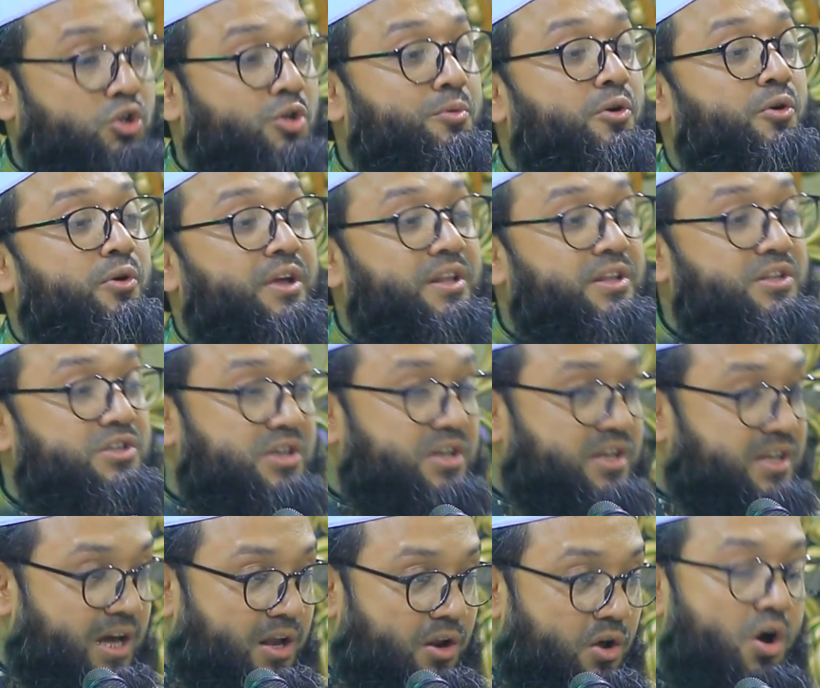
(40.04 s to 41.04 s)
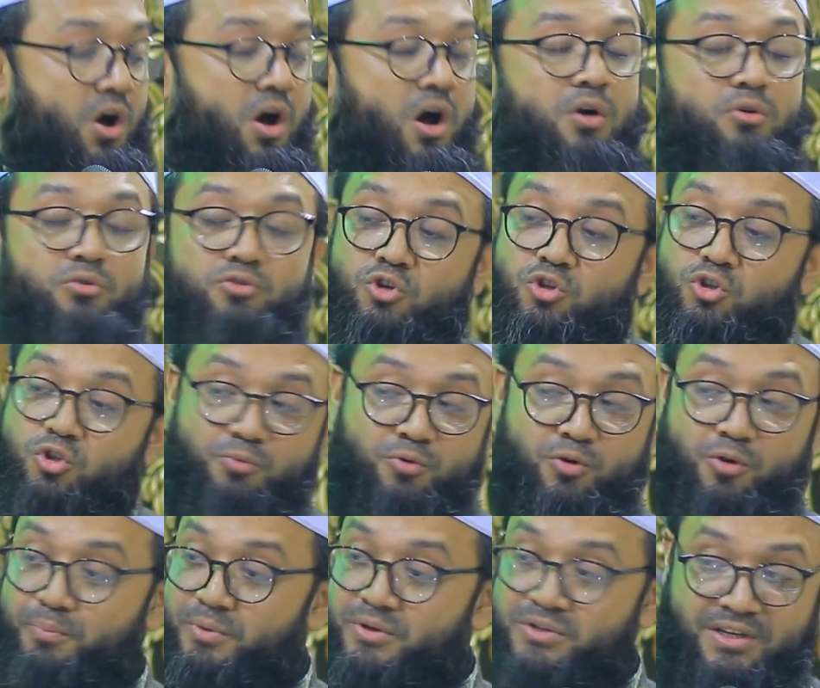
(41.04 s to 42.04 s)
যত বড় ইঞ্জিনিয়ার হও যত
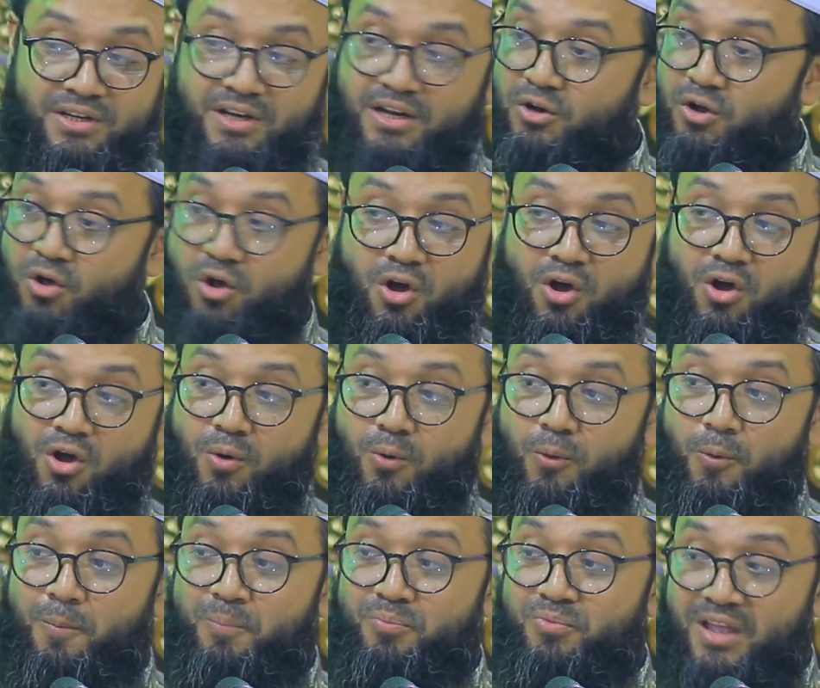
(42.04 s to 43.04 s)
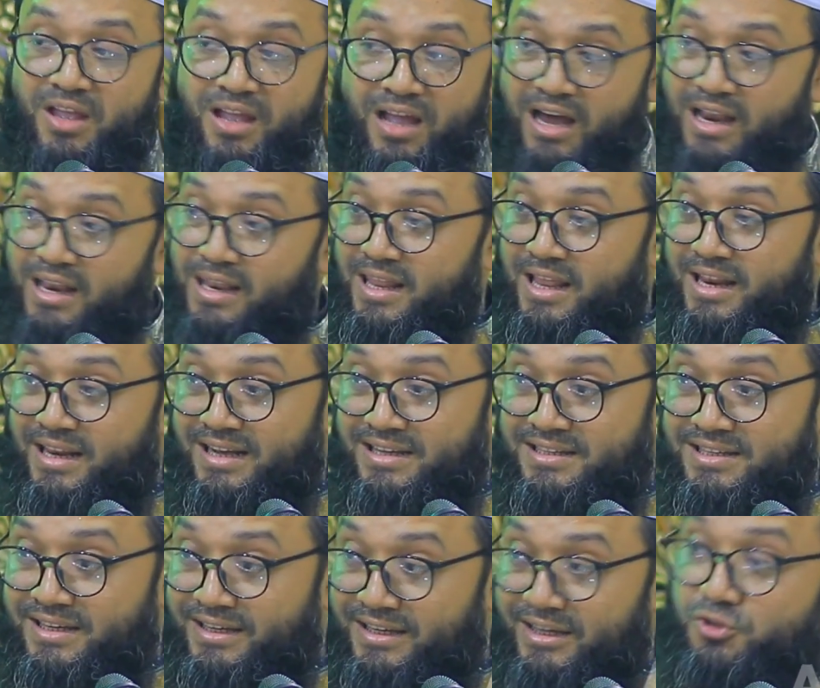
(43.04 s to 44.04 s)
বড় প্রেসিডেন্ট হও আল্লাহর
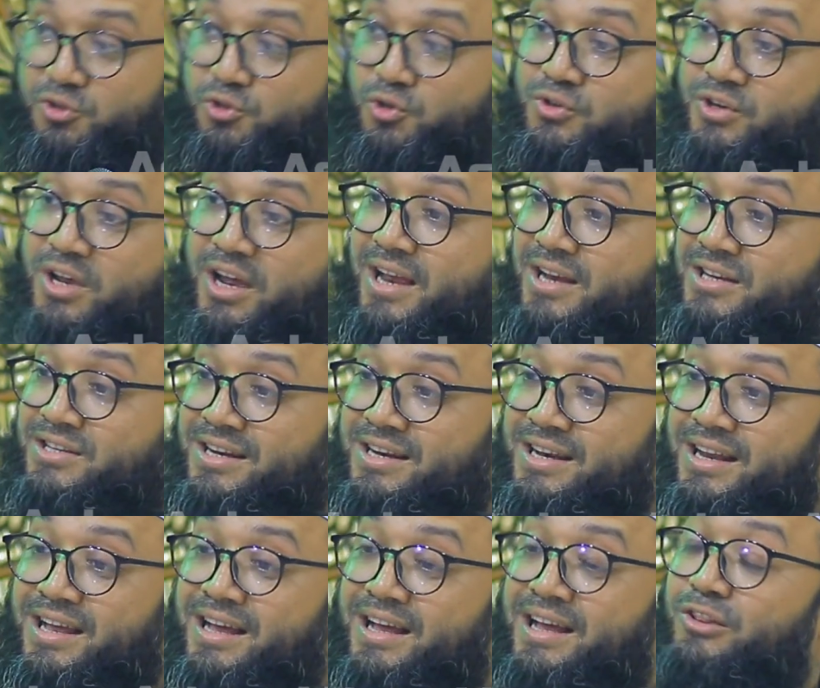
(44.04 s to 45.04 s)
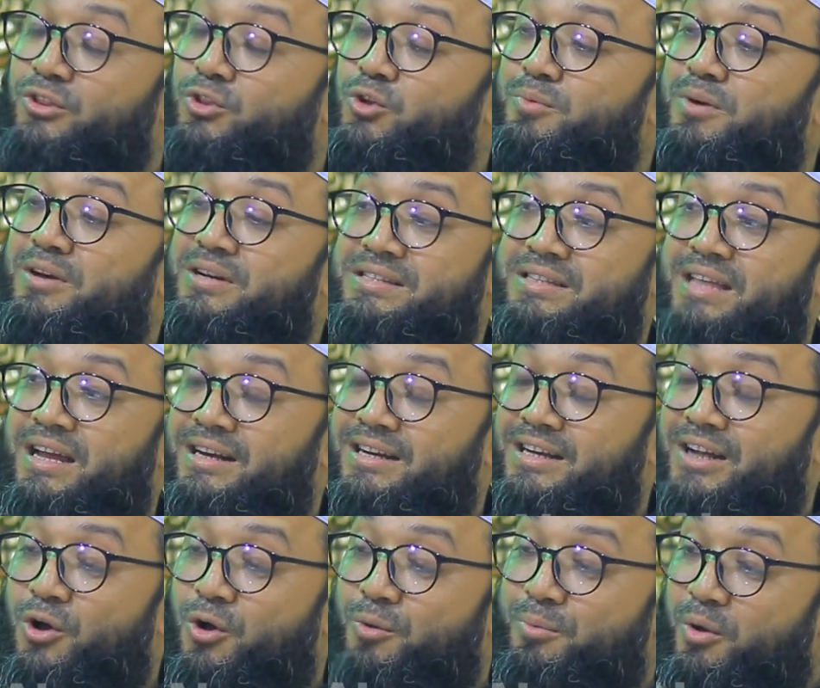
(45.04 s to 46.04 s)
কাছে কিচ্ছু যায় আসে না তোমার
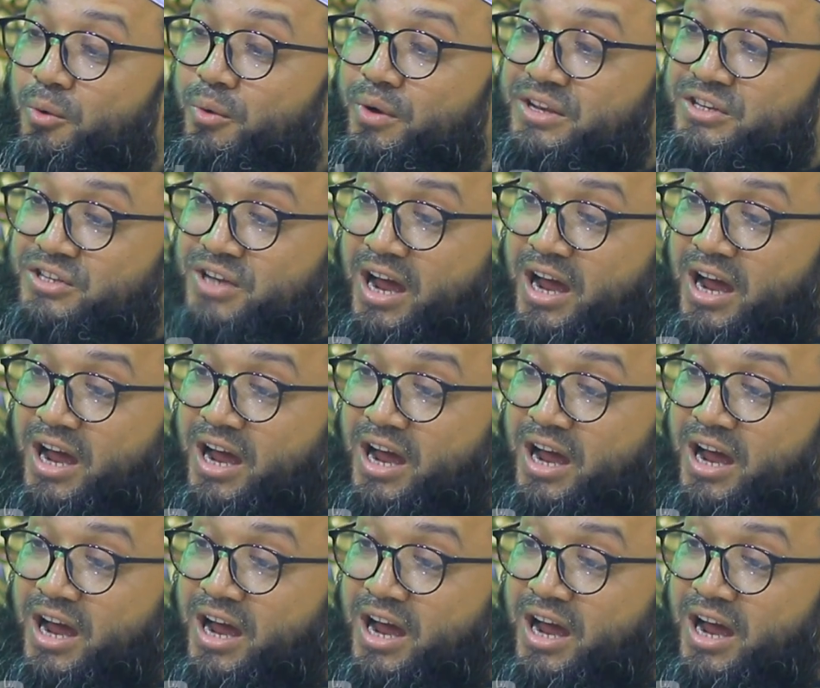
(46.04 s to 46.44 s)
স্থানটা হবে ওই